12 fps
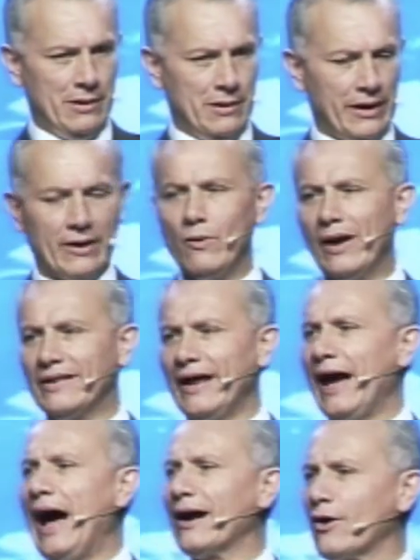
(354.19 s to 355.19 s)
¿Recuerdan
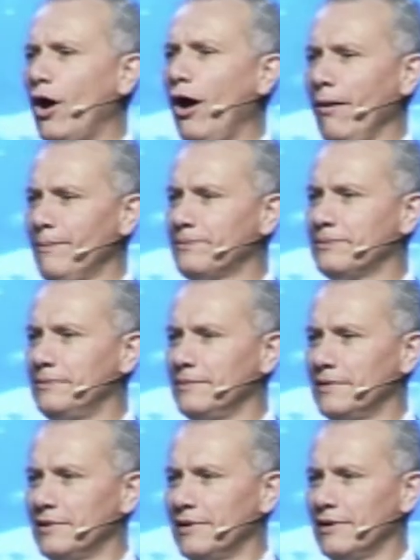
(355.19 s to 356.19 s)
a Jacob
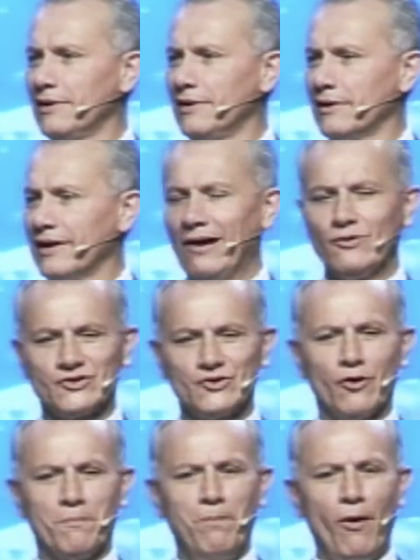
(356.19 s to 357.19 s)
que
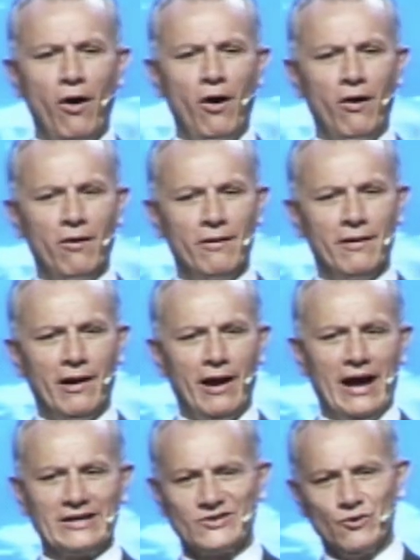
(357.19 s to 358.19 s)
usurpó
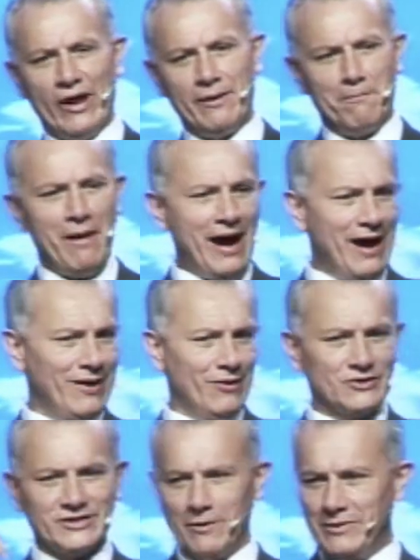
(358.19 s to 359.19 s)
a su
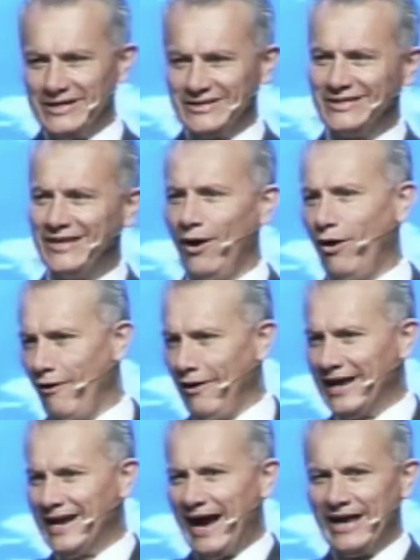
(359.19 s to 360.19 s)
hermano, se vistió,
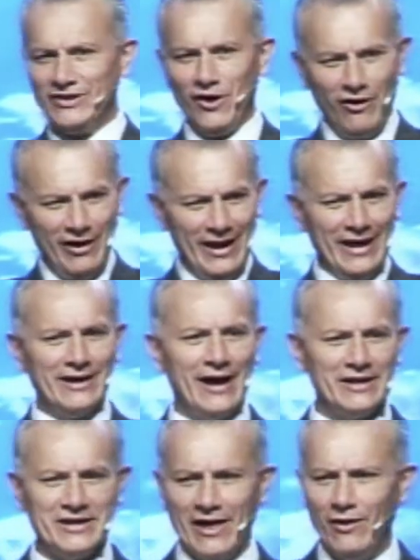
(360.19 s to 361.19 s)
engañó el
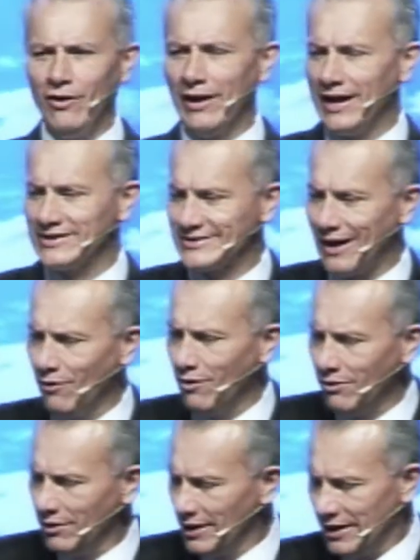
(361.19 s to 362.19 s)
engañador a
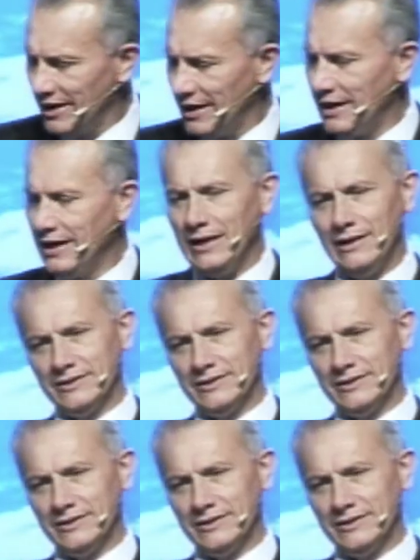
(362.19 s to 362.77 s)
Esaú y